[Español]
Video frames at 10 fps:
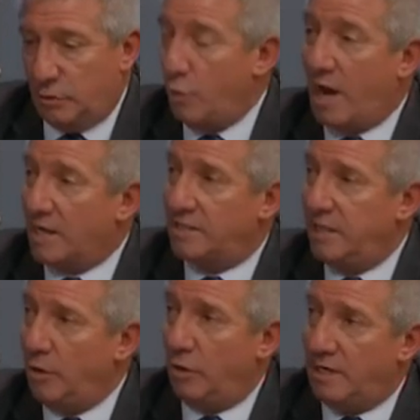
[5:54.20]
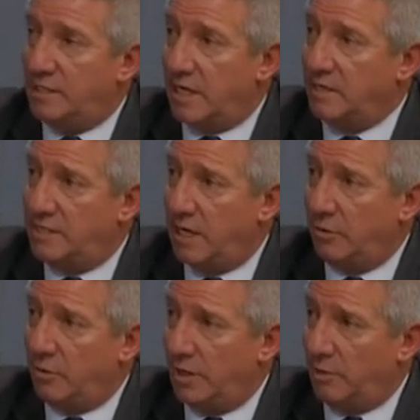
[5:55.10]
No así los
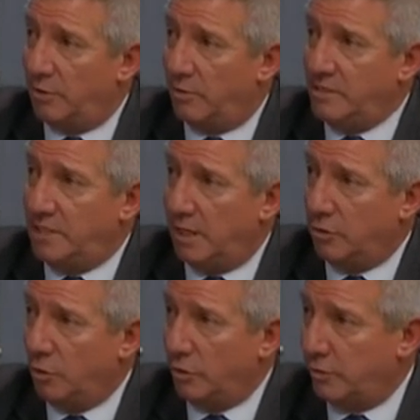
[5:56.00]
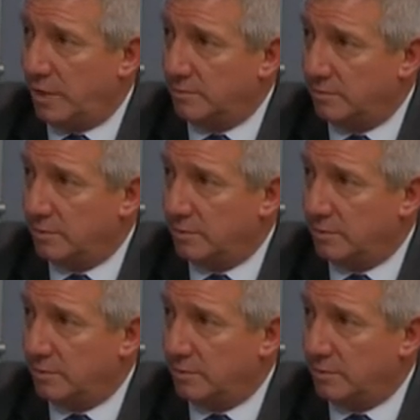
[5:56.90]
licenciados en la provincia de Córdoba,